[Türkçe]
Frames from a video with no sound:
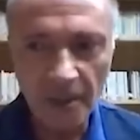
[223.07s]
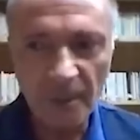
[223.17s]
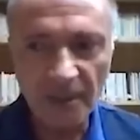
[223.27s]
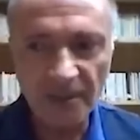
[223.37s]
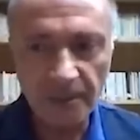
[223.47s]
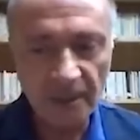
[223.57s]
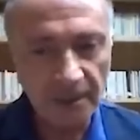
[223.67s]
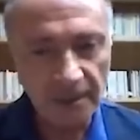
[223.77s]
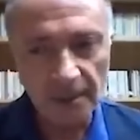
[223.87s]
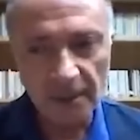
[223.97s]
Ben
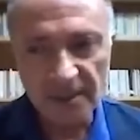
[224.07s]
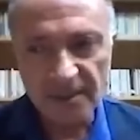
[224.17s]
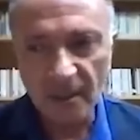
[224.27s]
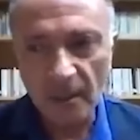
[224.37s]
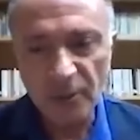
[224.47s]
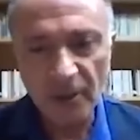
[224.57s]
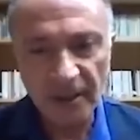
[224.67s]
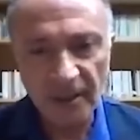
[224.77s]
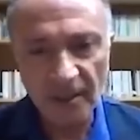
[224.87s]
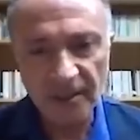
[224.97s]
tabii e, Trabzon'a
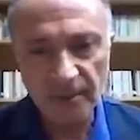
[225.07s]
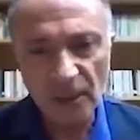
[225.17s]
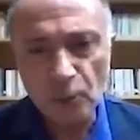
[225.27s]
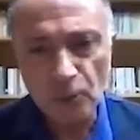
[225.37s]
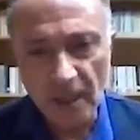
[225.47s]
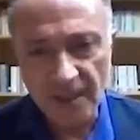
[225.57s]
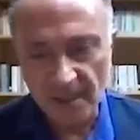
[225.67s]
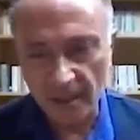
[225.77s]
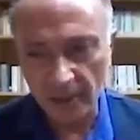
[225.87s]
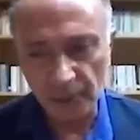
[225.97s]
geldiğimde
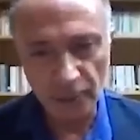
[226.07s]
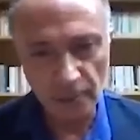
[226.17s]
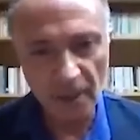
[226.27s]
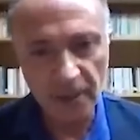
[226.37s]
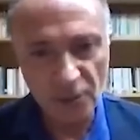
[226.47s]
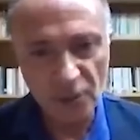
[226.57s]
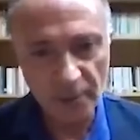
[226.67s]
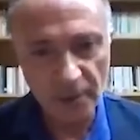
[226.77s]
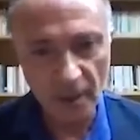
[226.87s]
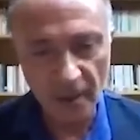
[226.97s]
günlerce kalıyordum Mario
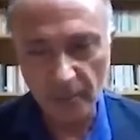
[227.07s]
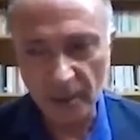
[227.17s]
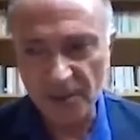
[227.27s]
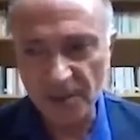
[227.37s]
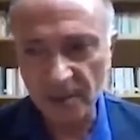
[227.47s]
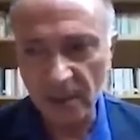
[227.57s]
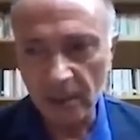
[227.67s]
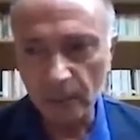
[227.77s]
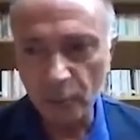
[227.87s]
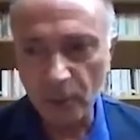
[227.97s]
Supi'yi aramak için.
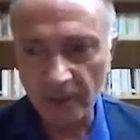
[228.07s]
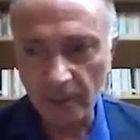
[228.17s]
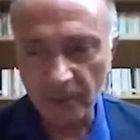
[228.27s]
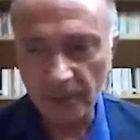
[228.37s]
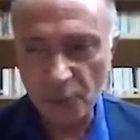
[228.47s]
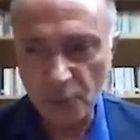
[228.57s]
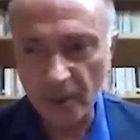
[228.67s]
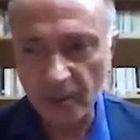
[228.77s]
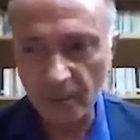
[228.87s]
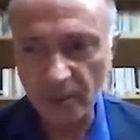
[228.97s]
Burada mıdır,
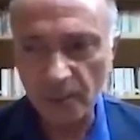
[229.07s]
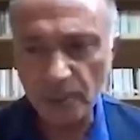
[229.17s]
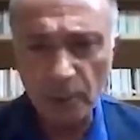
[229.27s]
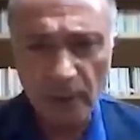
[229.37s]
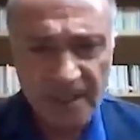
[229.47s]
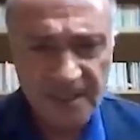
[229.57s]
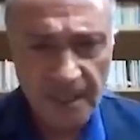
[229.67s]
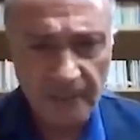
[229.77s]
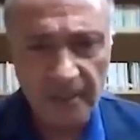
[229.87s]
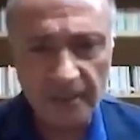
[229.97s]
şurada mıdır? Bütün eski
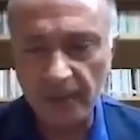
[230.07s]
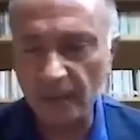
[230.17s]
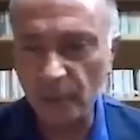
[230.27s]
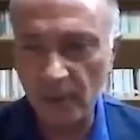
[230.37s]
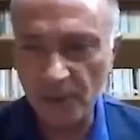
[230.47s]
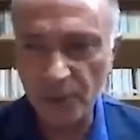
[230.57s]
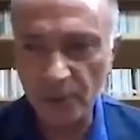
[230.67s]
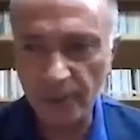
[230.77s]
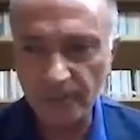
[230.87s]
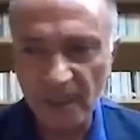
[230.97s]
evleri falan
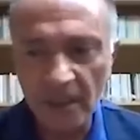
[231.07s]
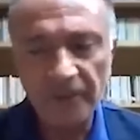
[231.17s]
dolaşıyordum.